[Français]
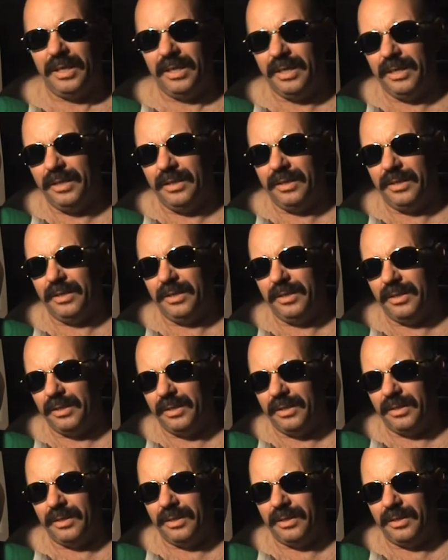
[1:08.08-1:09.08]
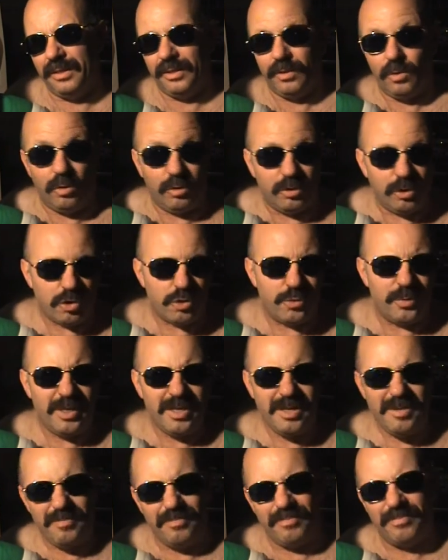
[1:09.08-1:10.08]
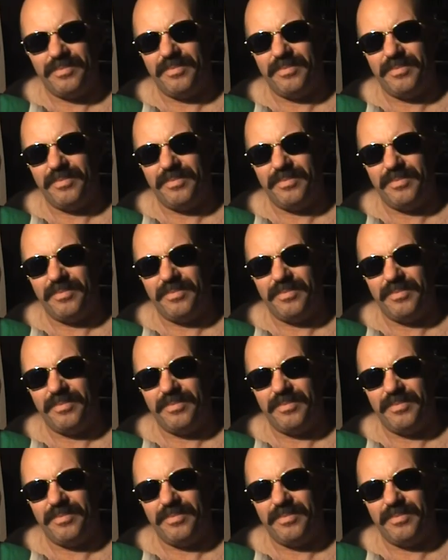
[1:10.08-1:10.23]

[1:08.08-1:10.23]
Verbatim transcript: Et on est en juillet,